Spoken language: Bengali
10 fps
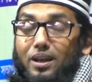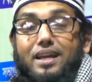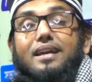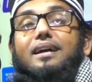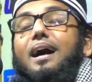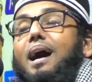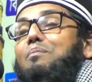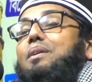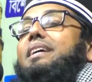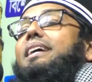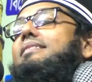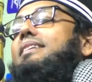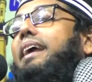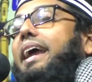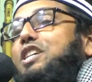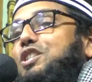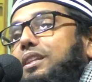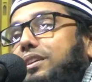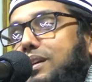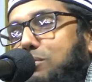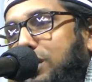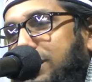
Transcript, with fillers: বলে আমরা এখান থেকে একসাথে যাব